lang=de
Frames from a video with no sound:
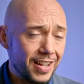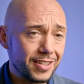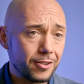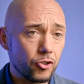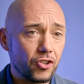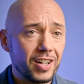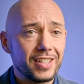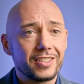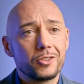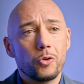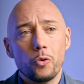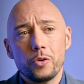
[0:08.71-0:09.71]
Ads zu
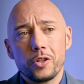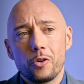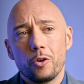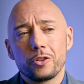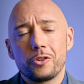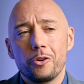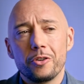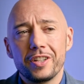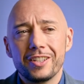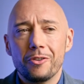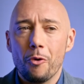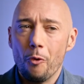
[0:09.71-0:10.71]
schalten, ohne Cold
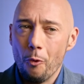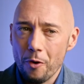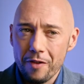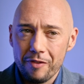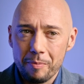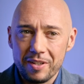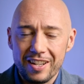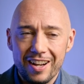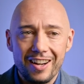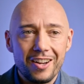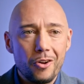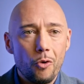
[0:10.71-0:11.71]
Calling, ohne
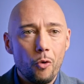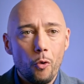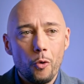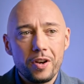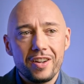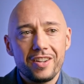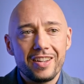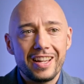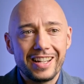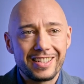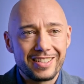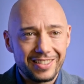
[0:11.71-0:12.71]
Webinar ohne
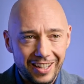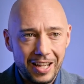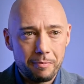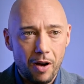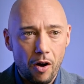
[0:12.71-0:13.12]
extrem